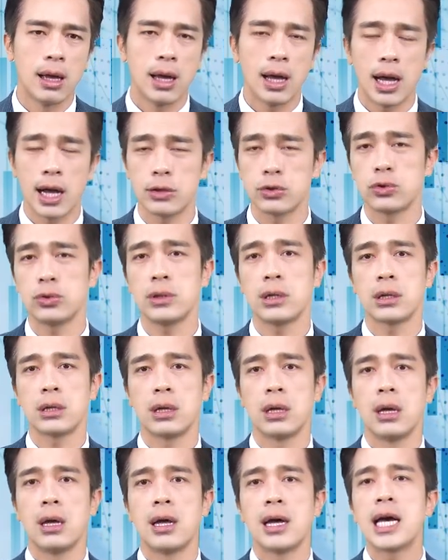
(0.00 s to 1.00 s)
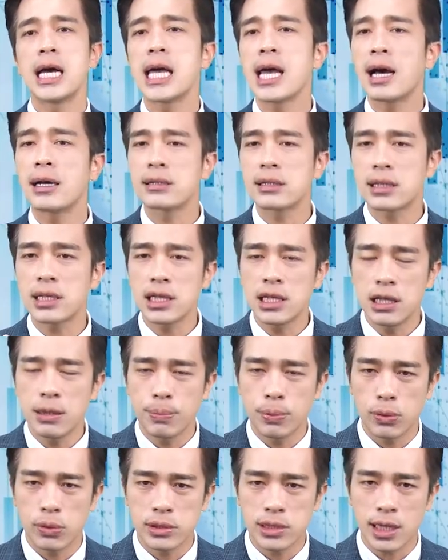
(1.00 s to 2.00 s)
好，所以 AI 第一
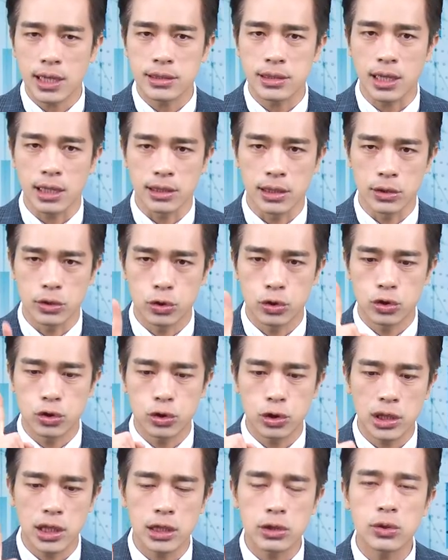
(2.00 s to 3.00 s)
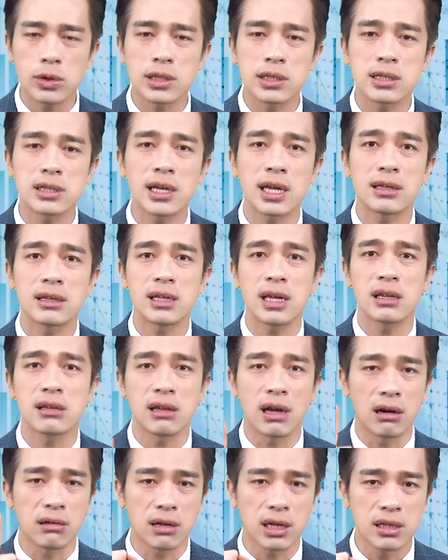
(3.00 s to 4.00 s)
波上涨的绝对是在电
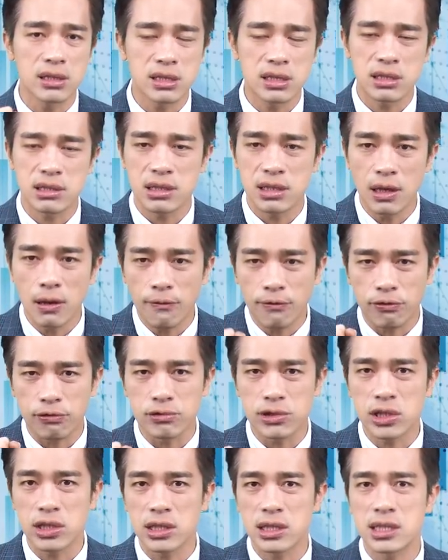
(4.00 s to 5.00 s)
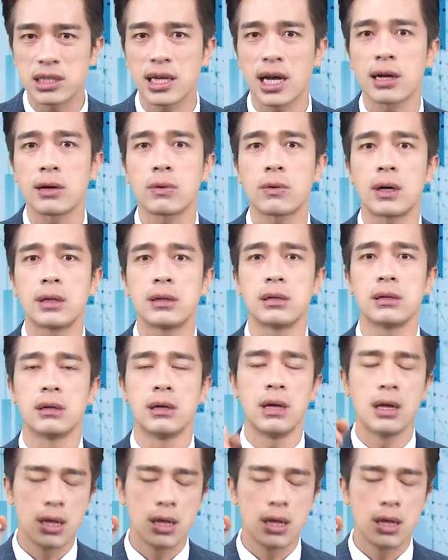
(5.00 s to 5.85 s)
脑跟伺服器相关的。